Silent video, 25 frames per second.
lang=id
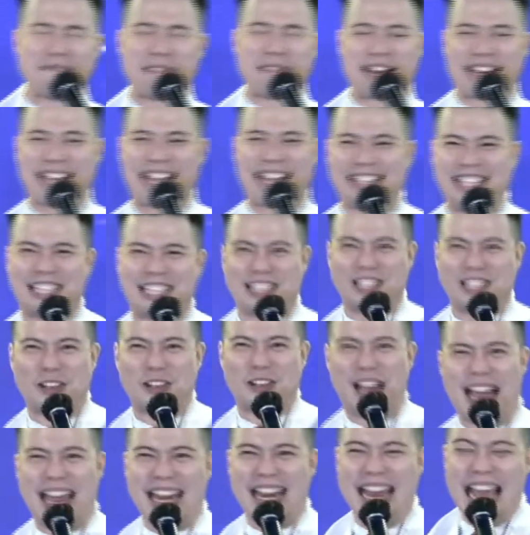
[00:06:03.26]
diberkati
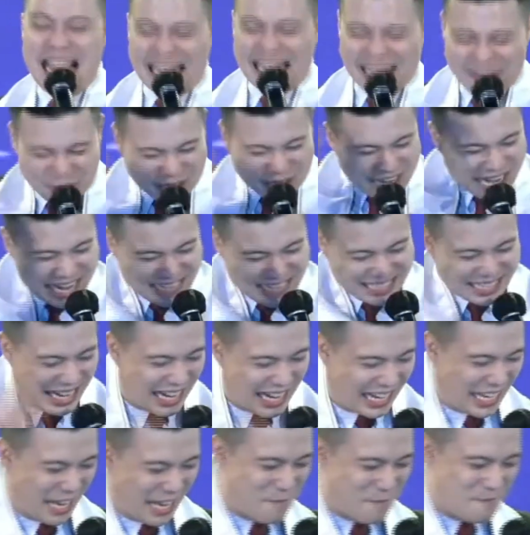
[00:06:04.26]
Tuhan. Tepuk tangan
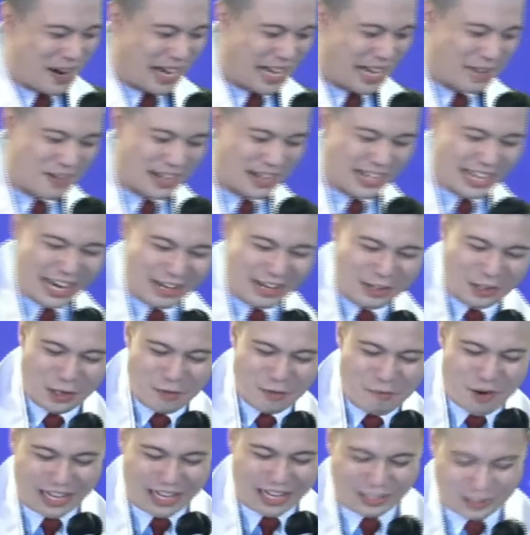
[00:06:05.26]
sekali lagi yang paling meriah
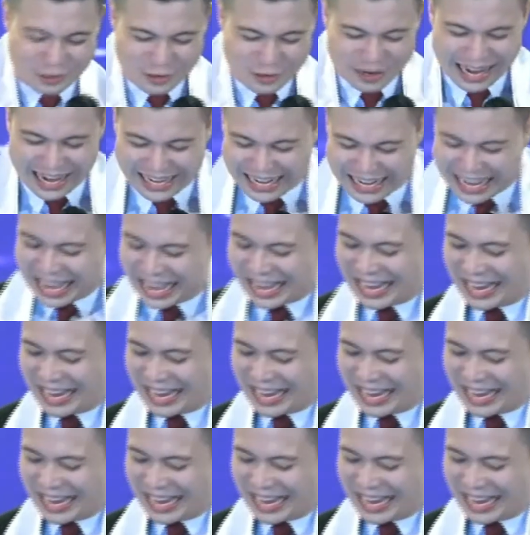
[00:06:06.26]
dulu buat Tuhan.